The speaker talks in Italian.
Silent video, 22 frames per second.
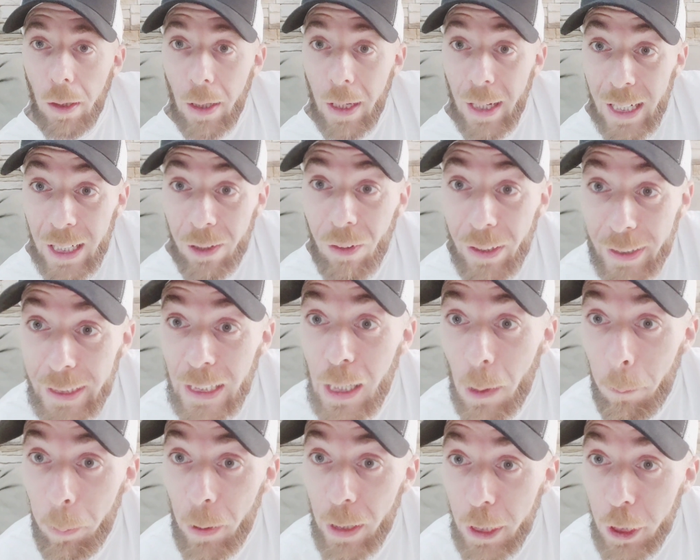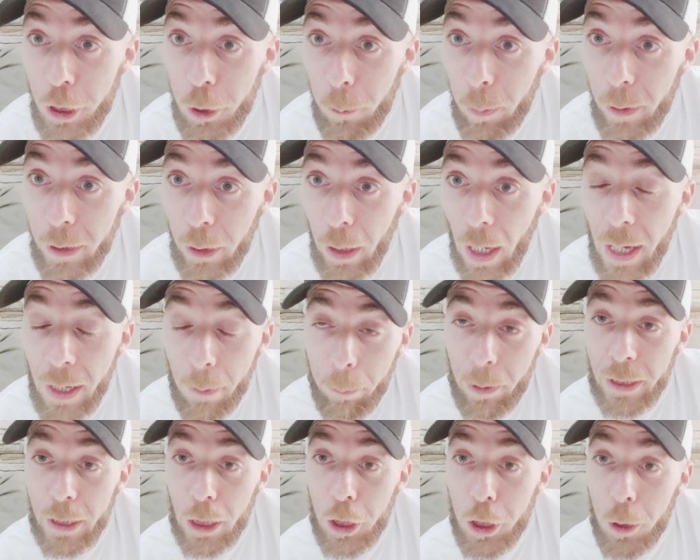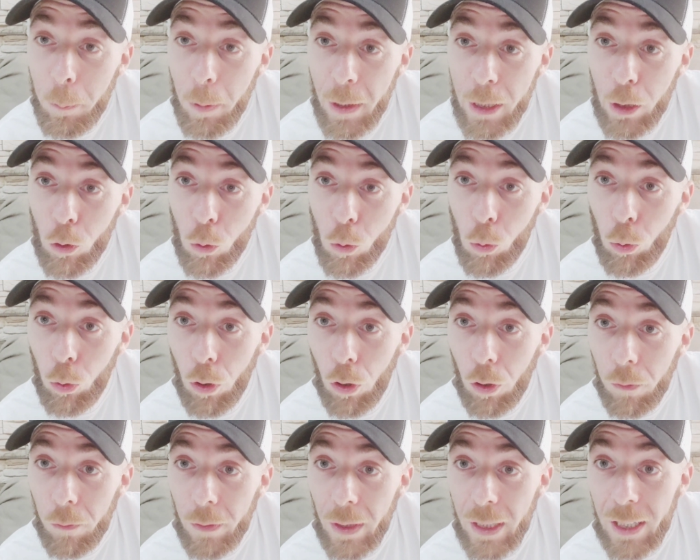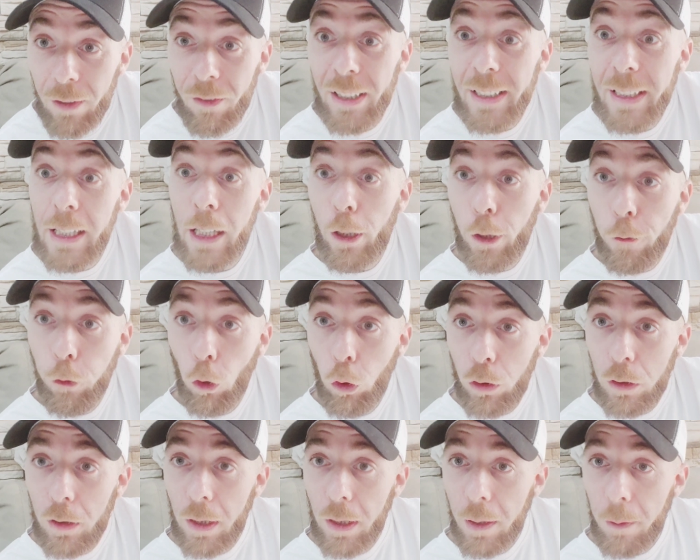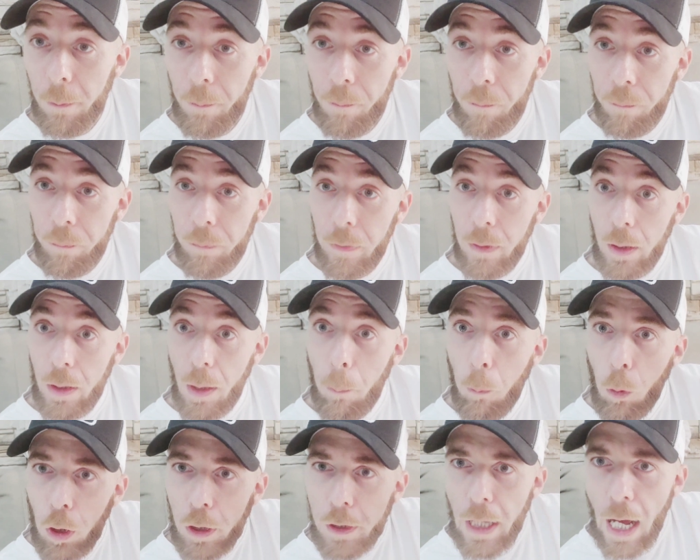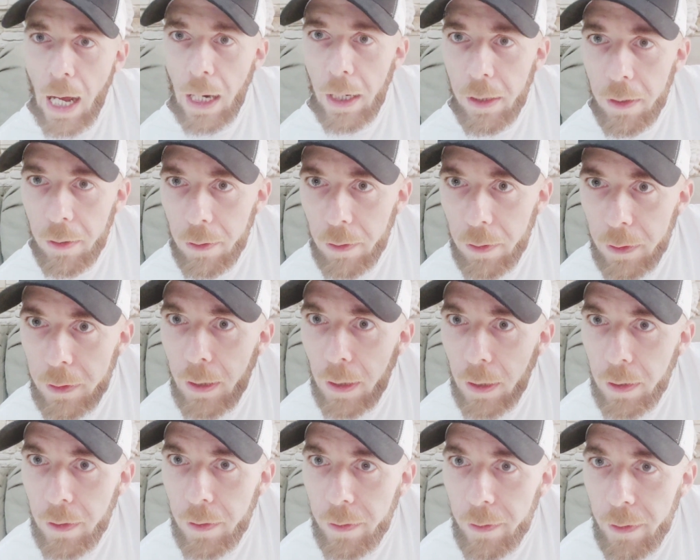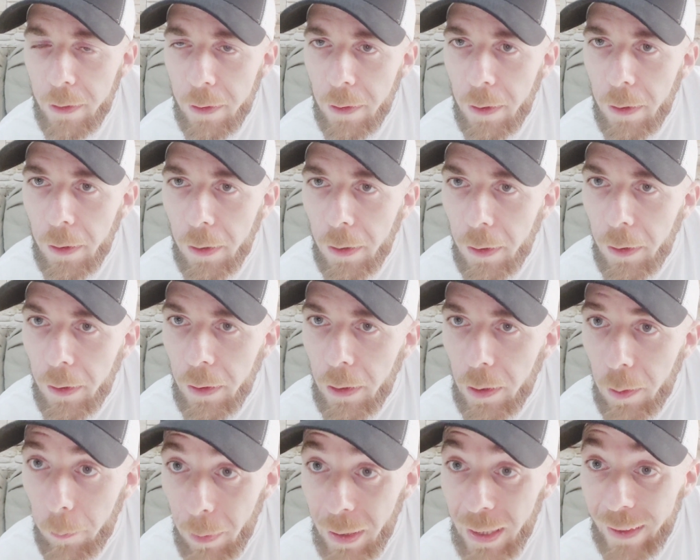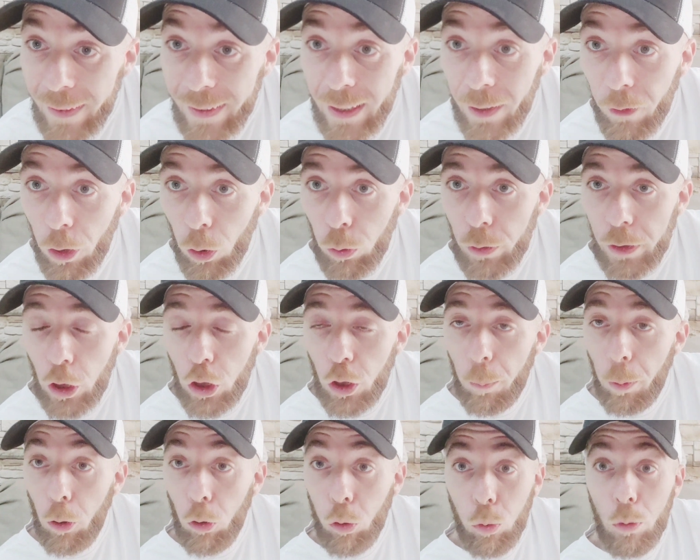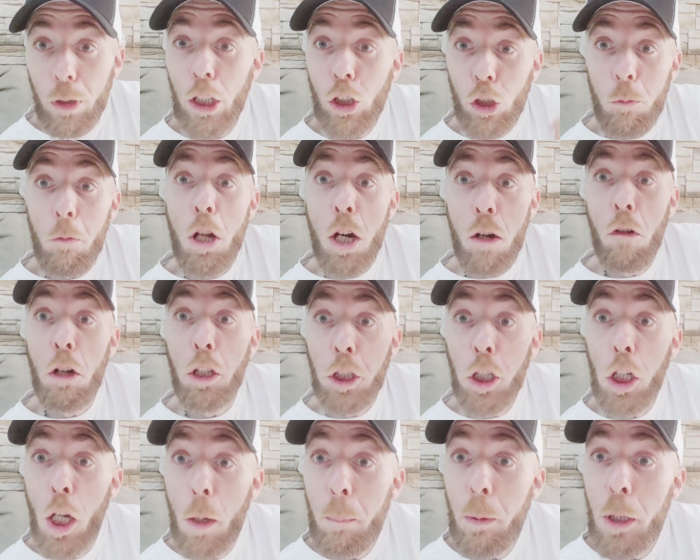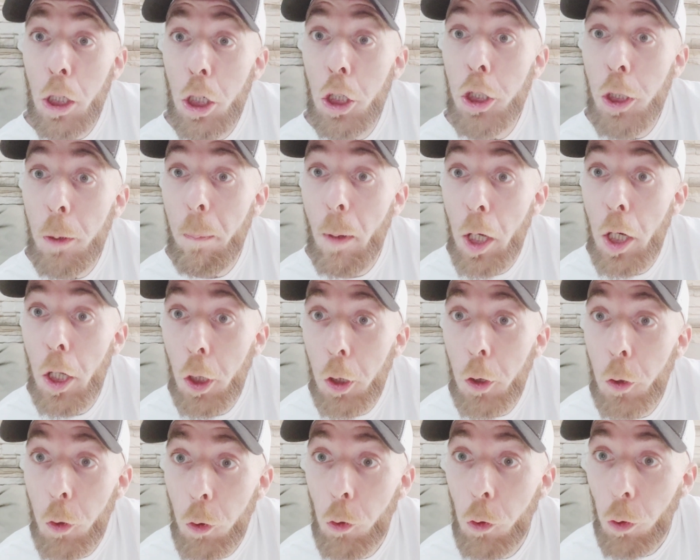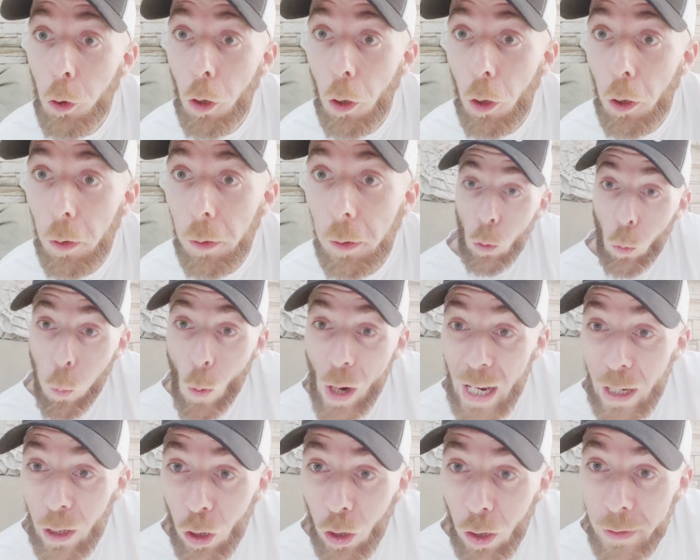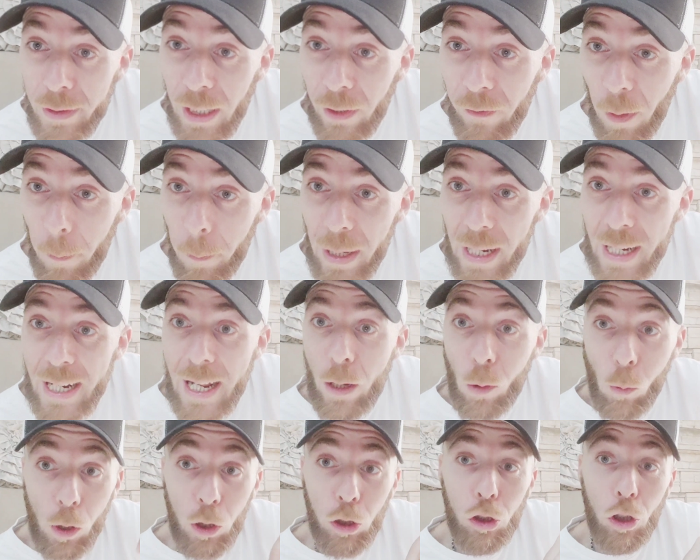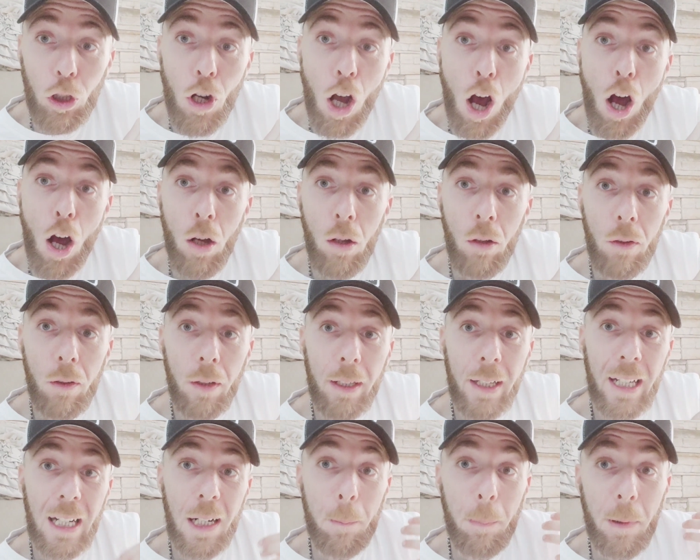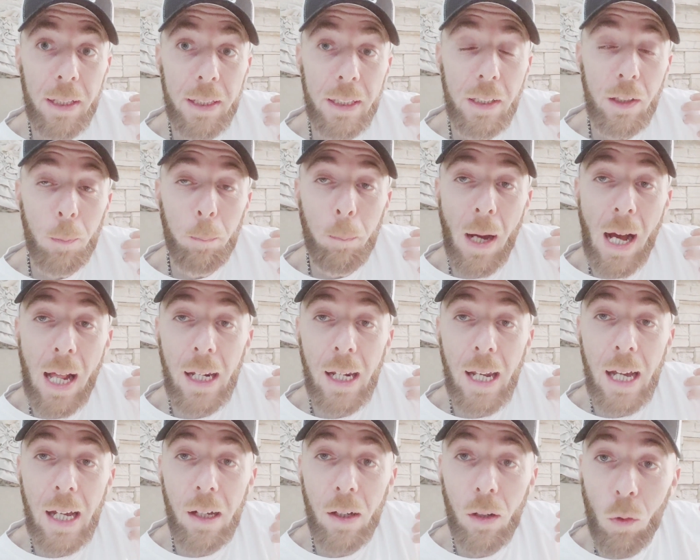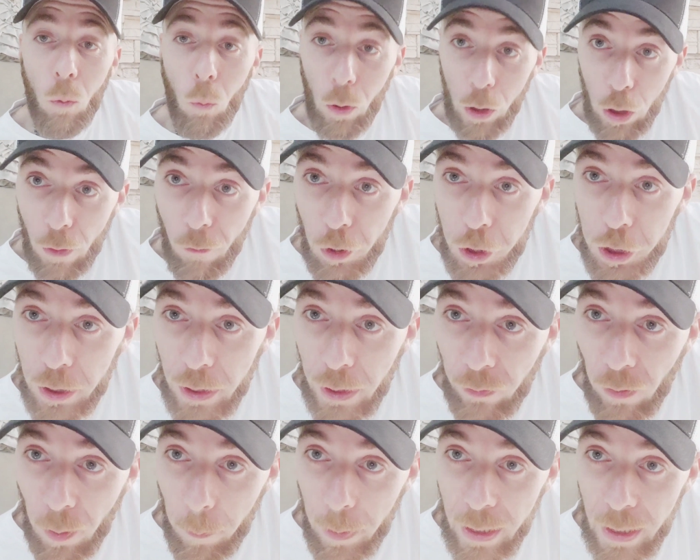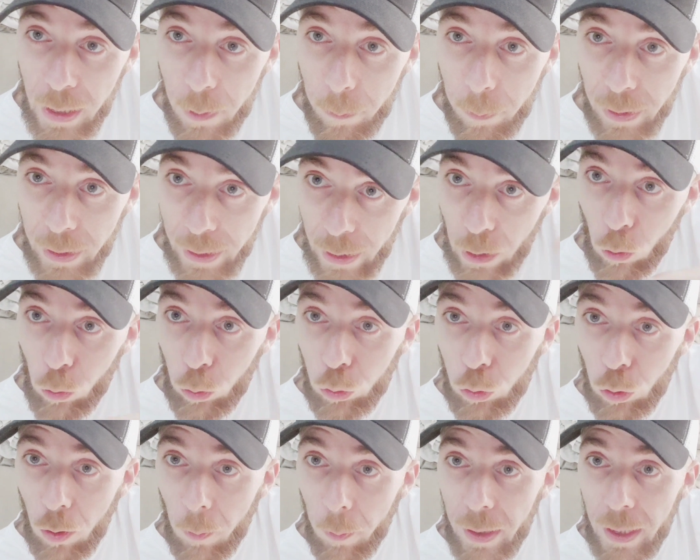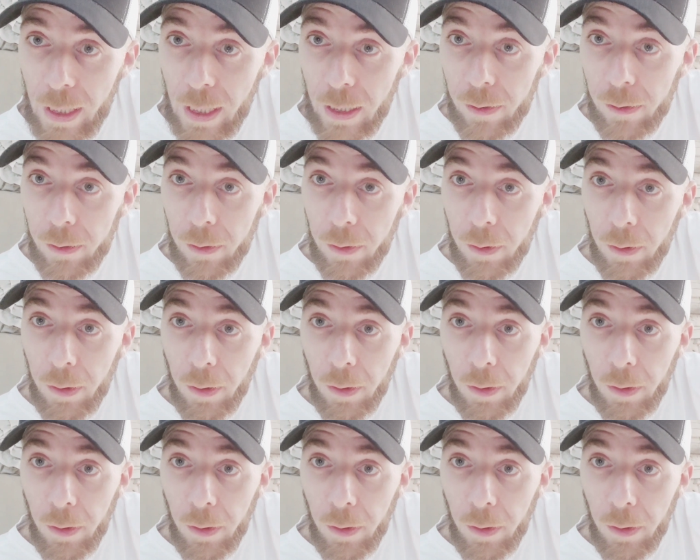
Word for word: eravate lì a prenderci per, a prenderci per il culo, eravate lì a sfottere, napoletani, interisti, il Milan stava lottando per lo scudetto, ma eravate lì a prenderci per il culo. Di quello andava bene, questo no. Che la prende di spalla? Quello invece andava bene perché era contro il Milan.